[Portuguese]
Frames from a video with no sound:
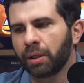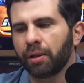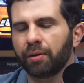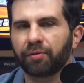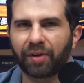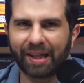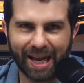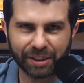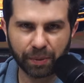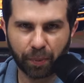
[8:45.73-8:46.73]

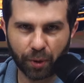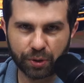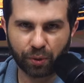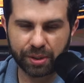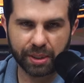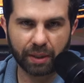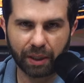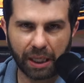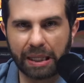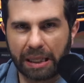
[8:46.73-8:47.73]
Frenagem pós-colisão,
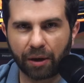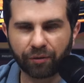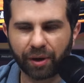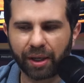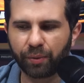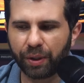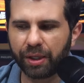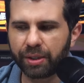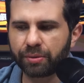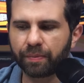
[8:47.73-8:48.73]
aquele item que eu falei no
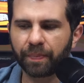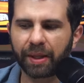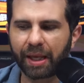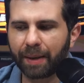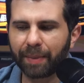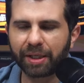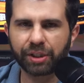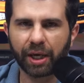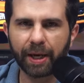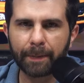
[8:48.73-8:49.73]
início. Câmera de
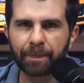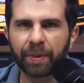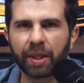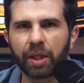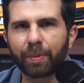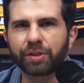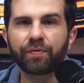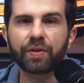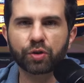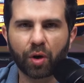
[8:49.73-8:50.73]
ré, e uma
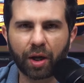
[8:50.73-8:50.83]
divisória no